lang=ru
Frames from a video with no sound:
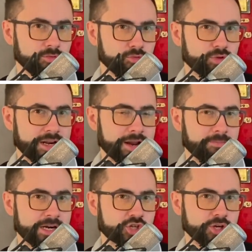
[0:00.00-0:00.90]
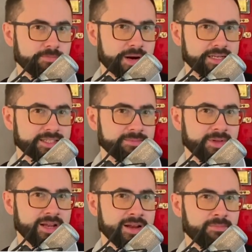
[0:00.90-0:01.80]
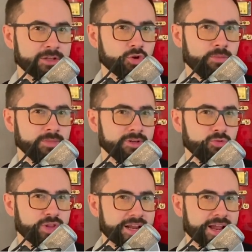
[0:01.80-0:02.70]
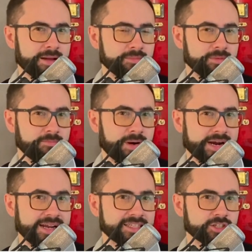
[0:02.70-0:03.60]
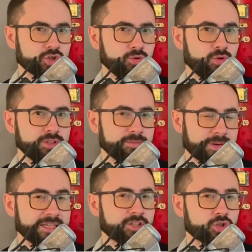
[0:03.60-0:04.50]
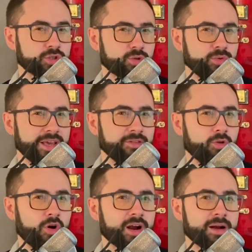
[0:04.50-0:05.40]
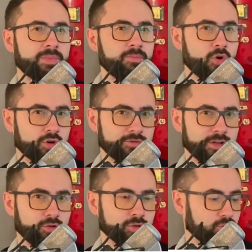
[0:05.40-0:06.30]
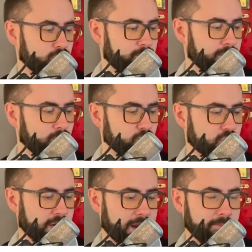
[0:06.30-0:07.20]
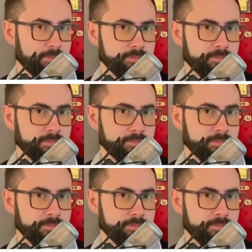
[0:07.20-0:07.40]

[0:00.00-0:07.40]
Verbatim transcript: ударяем большим пальцем, потом ударяем по этой же ноте, по этой же струне, но как бы мертвая нота, то есть приглушаем.